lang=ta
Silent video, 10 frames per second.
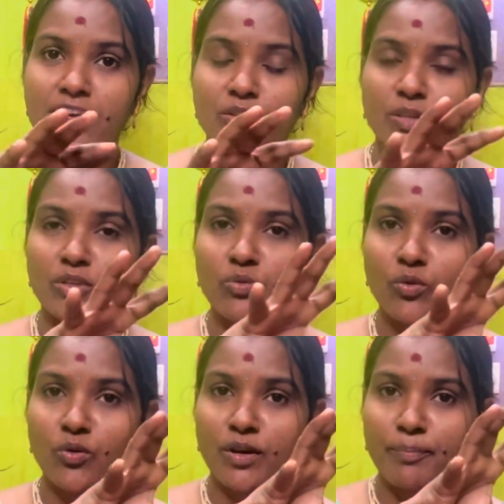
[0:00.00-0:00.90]
அது வந்து
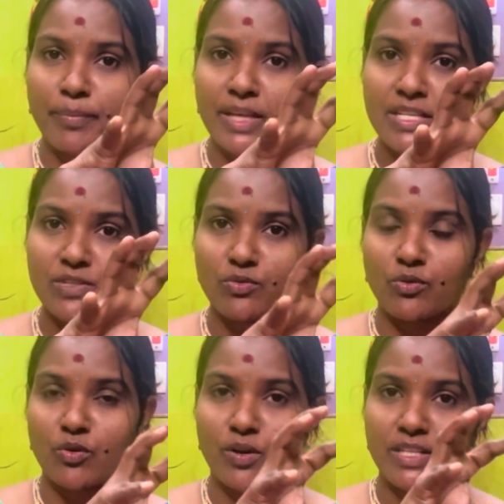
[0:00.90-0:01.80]
உங்களோட பேஜ்
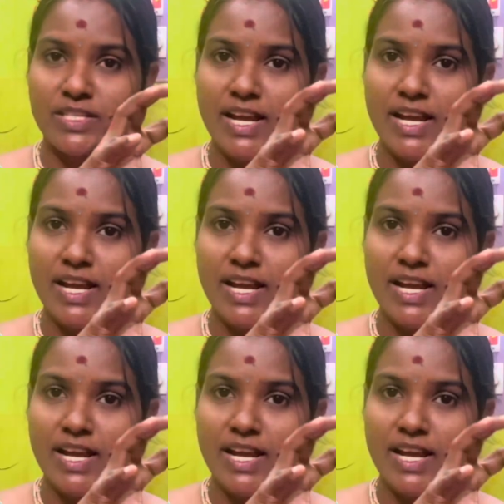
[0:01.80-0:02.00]
உங்களோட